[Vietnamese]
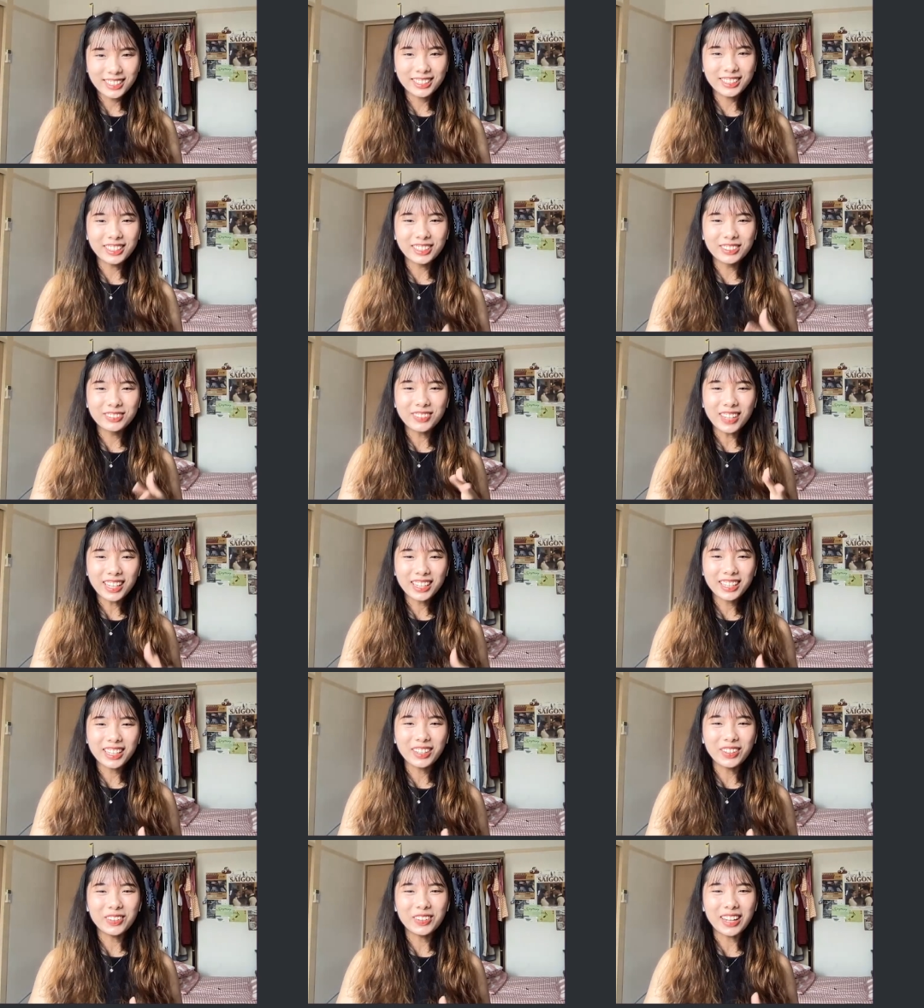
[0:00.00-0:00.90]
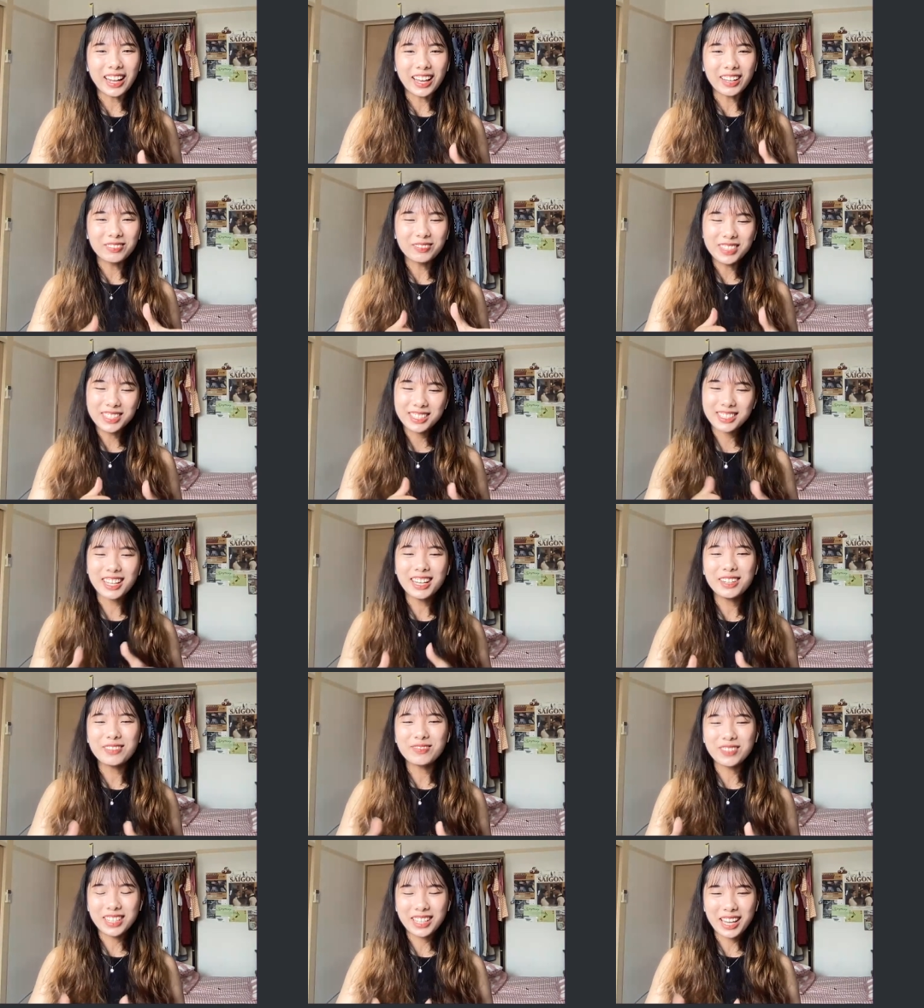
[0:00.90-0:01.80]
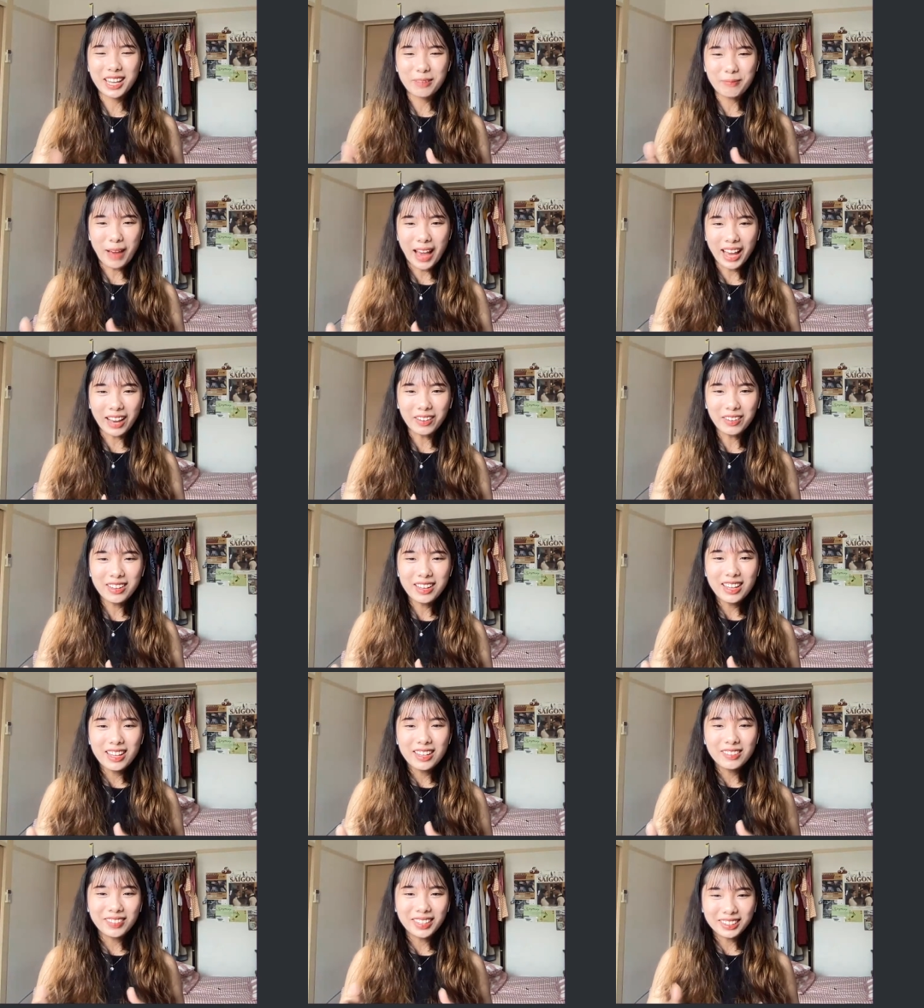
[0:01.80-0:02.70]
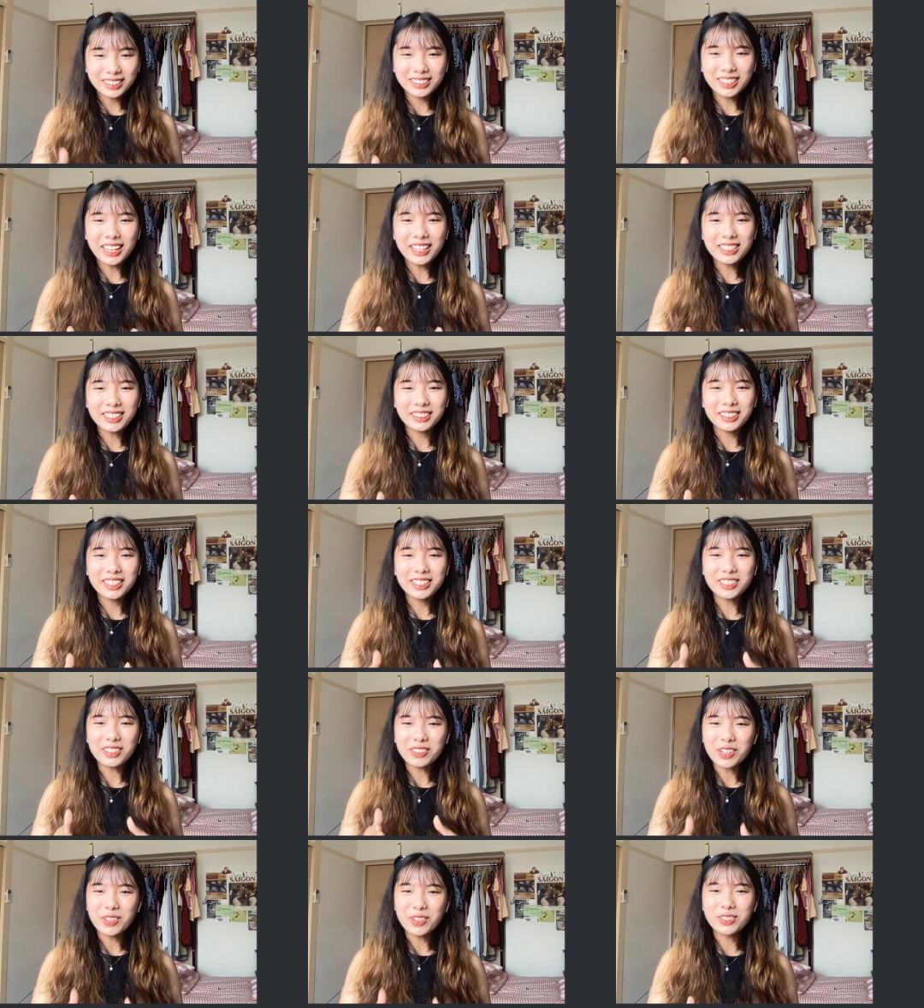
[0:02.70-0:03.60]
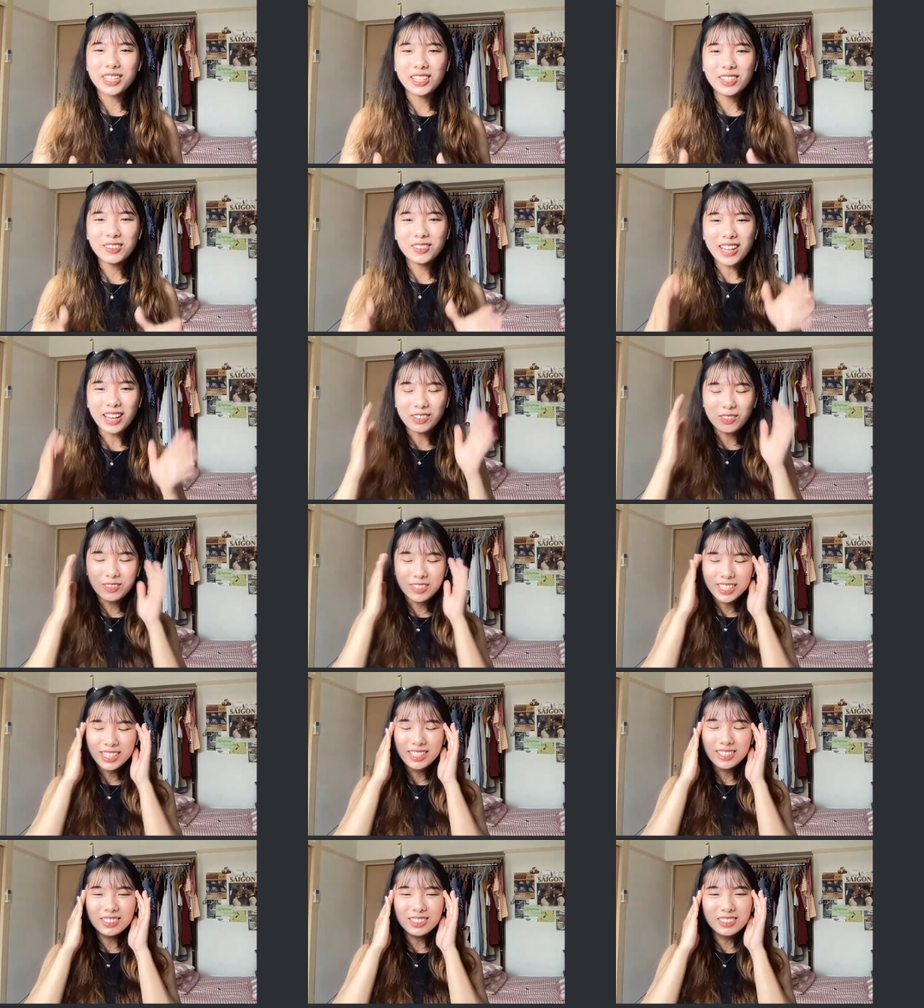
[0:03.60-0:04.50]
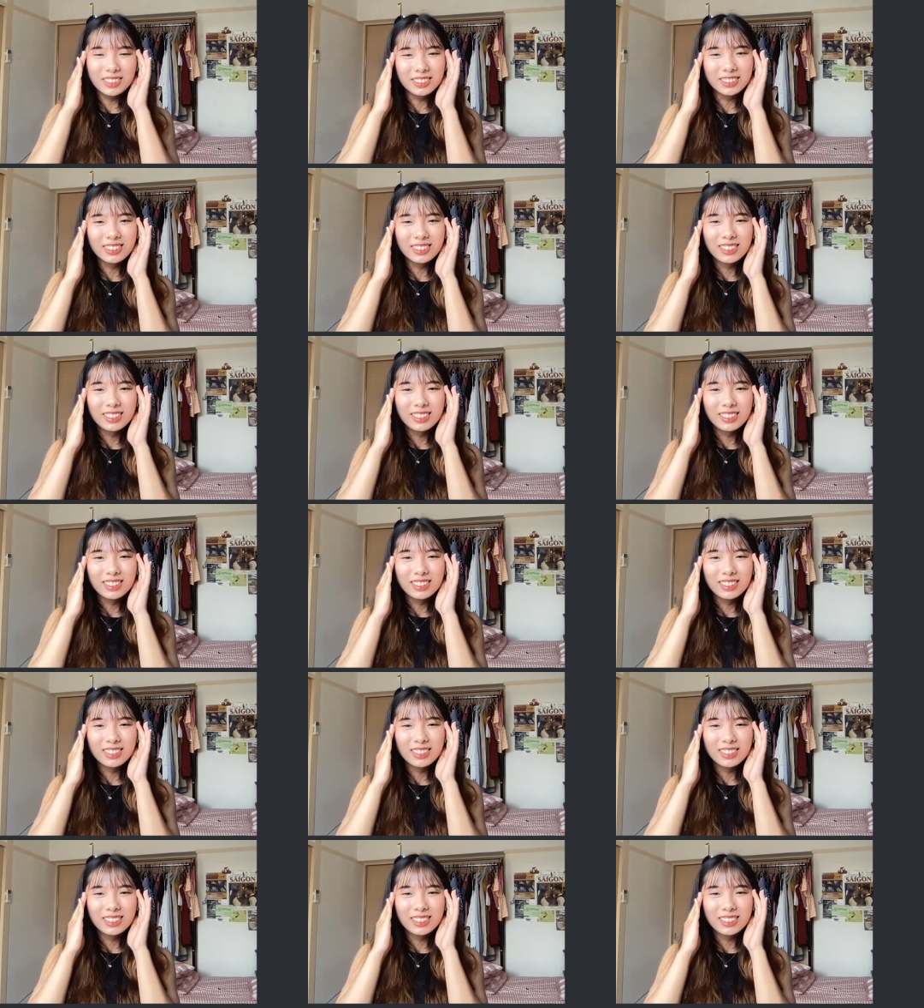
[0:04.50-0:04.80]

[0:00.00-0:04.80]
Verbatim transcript: chị nhớ mãi cái hồi là mình sẽ hợp với nghề báo và từ đấy trở đi trong đầu chị lúc nào cũng nghĩ ừ